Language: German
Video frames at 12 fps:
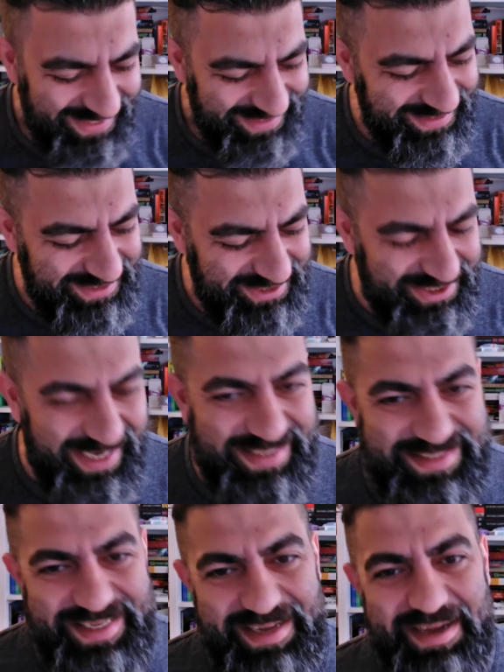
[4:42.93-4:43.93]
Die scheiß
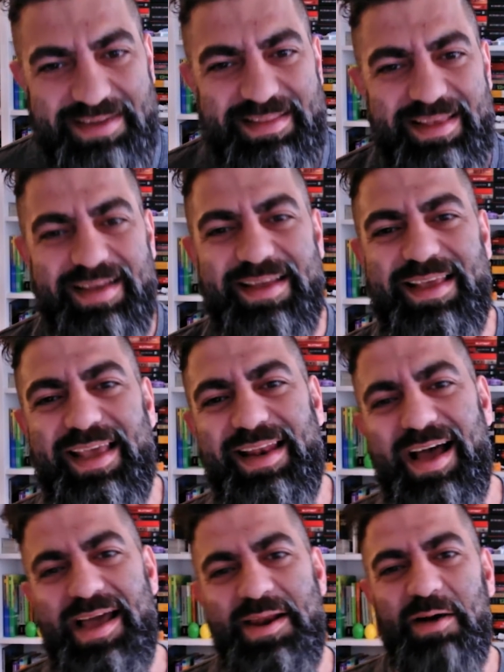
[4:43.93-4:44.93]
Charaktere gehen
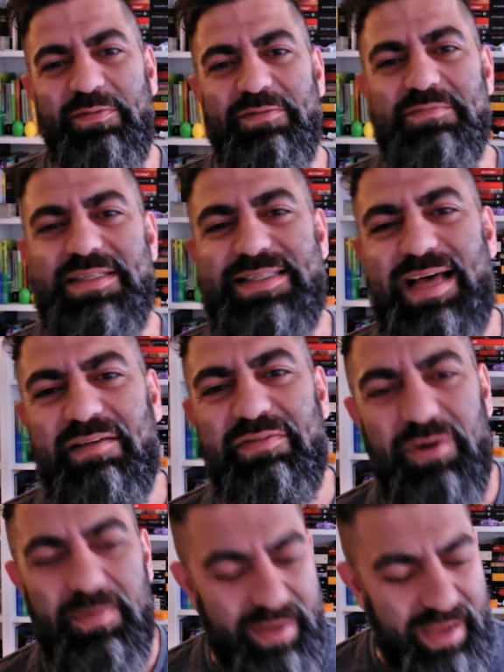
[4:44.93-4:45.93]
einen auf den Sack
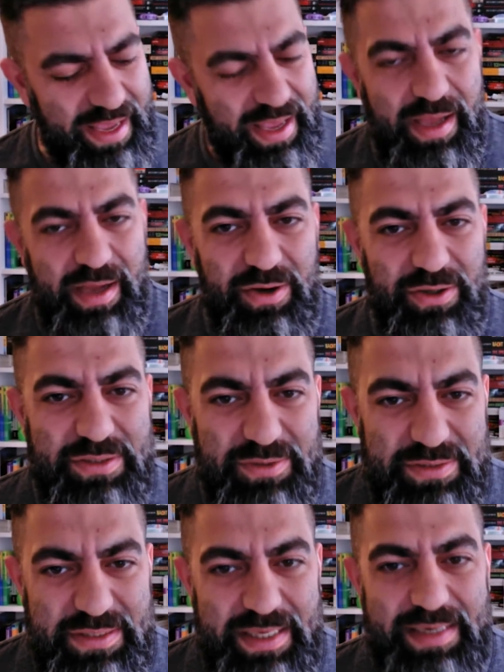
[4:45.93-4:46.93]
vorbei und,
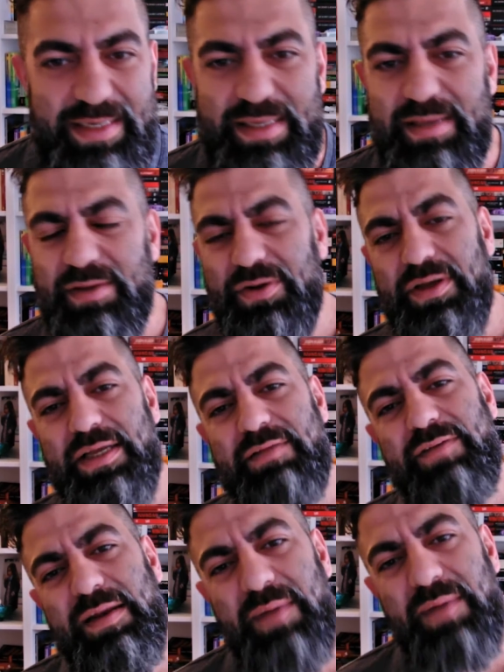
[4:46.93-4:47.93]
und der Lee
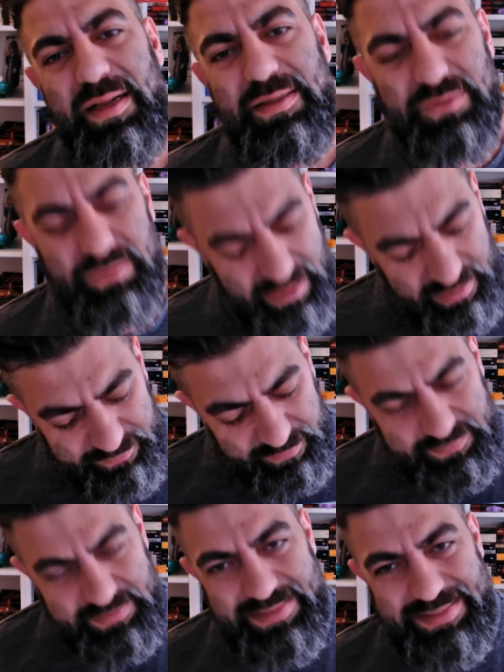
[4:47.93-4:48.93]
irgendwann mal so nach
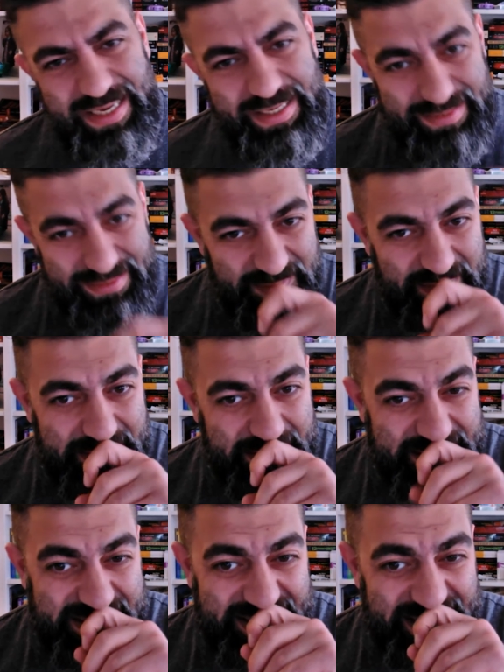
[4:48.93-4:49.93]
50 Seiten
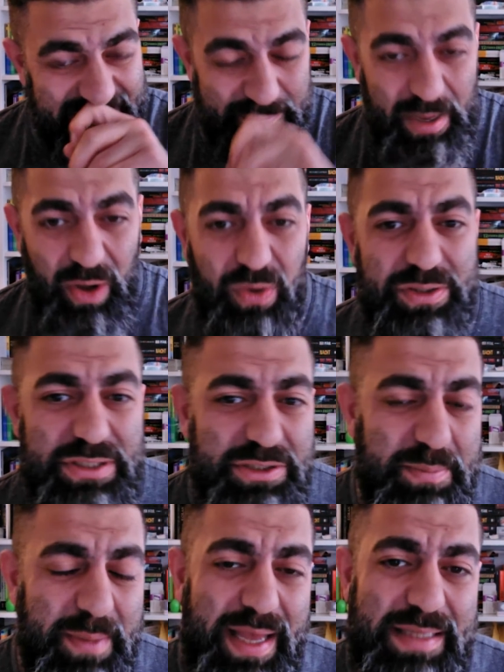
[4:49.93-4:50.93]
interessiert einem auch nicht
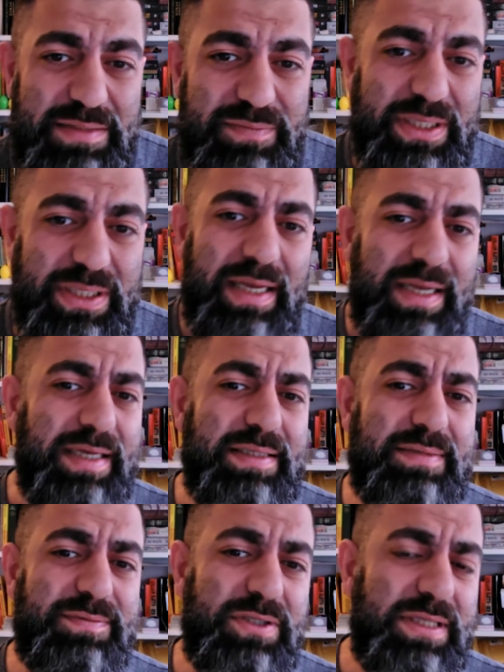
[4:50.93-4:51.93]
mehr. Es wird,
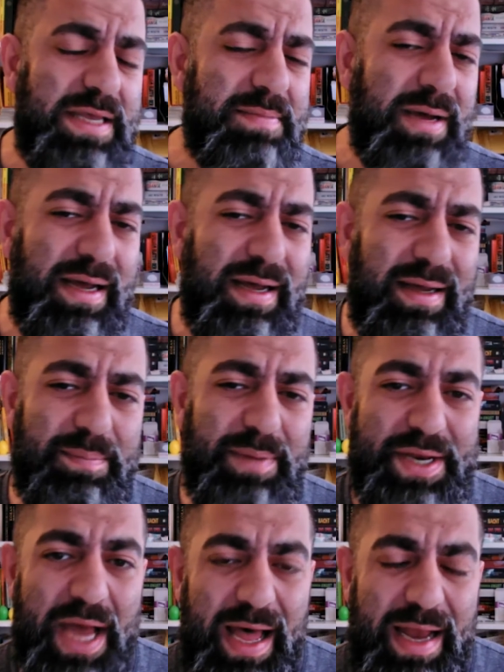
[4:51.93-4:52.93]
es wird immer
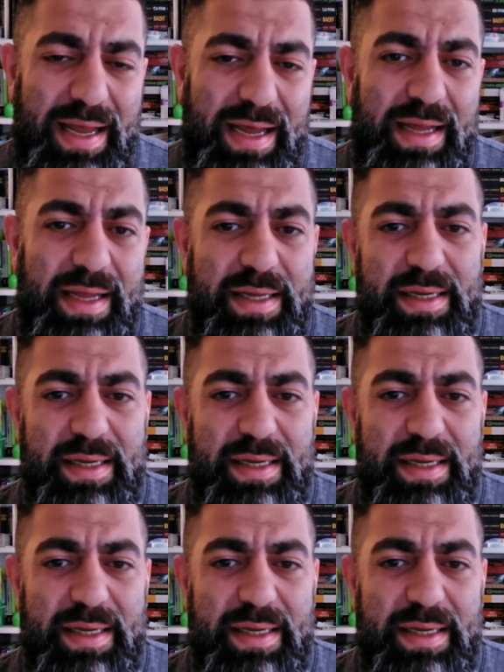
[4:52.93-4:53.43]
banaler.